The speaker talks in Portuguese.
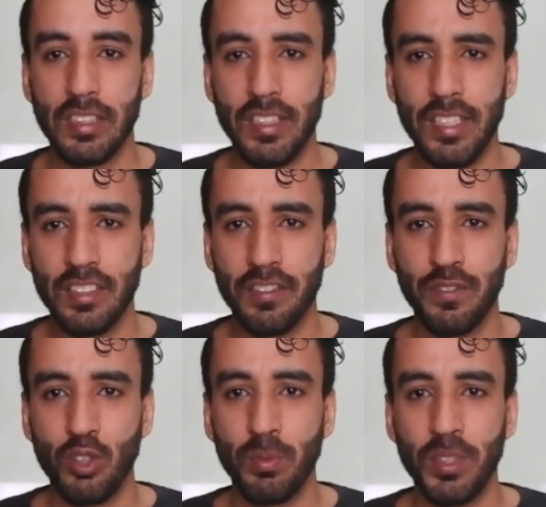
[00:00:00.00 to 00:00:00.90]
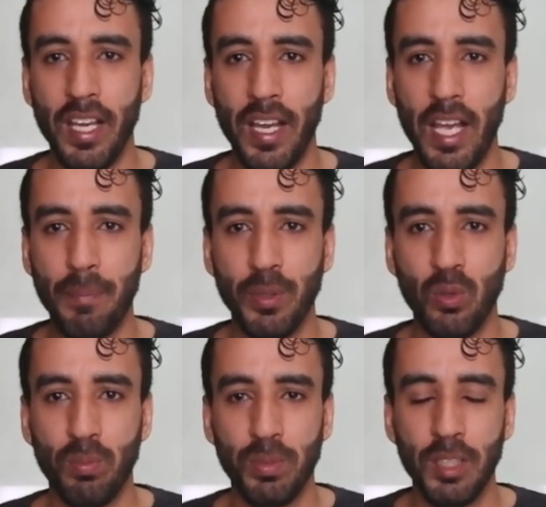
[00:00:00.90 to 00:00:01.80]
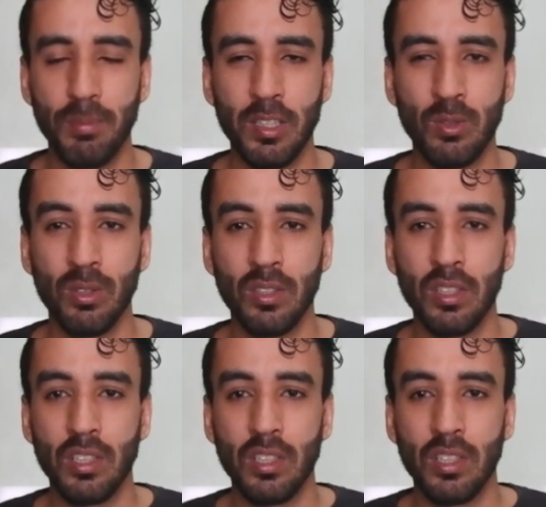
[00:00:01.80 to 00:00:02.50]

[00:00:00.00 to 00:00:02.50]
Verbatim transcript: Nesse filme épico bíblico,